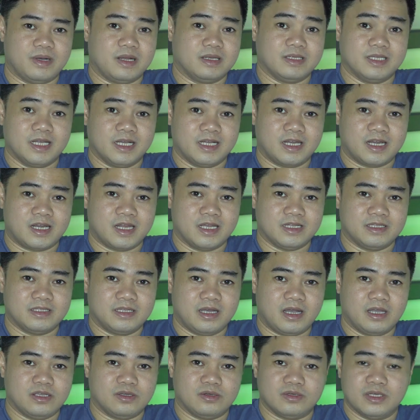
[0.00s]
pag nagra-ride
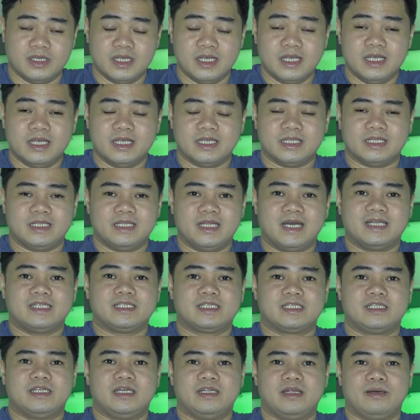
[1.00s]
tayo.
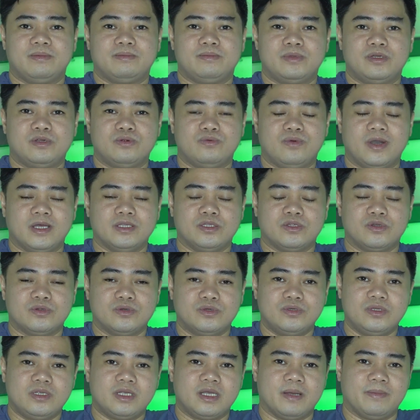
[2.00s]
That's the number one
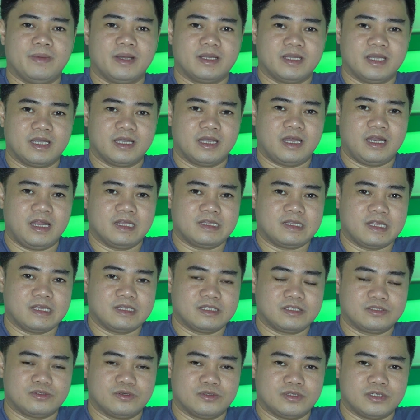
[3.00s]
rule kapag
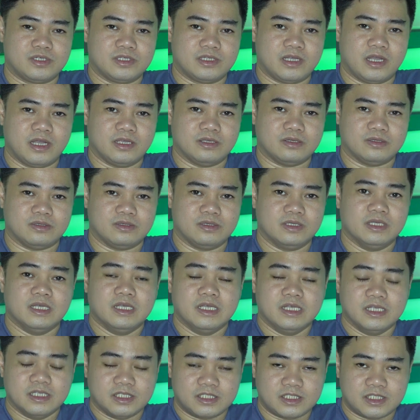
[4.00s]
nag-electric scooter tayo.
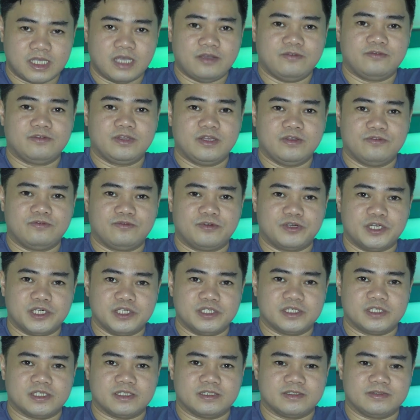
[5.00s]
Safety
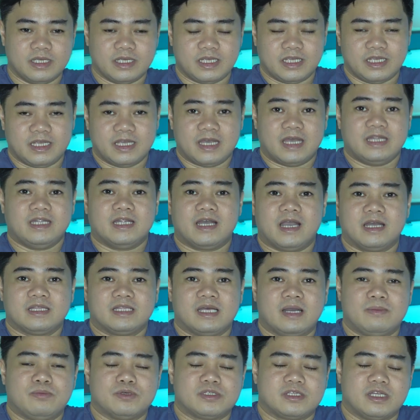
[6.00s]
first. Yan,
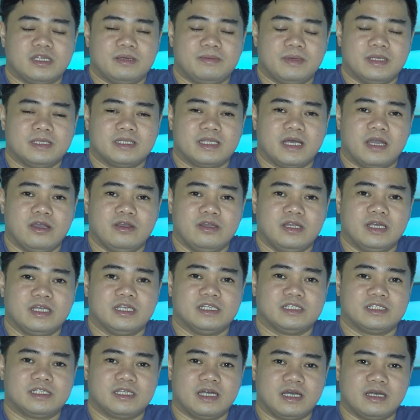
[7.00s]
nakatapos na naman tayo ng
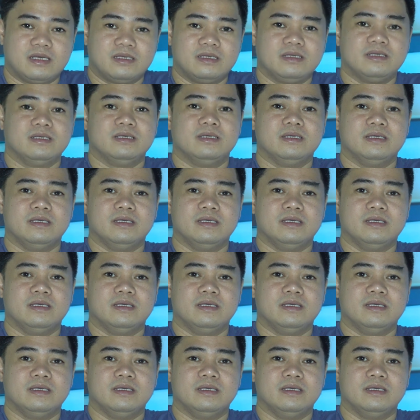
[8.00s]
isang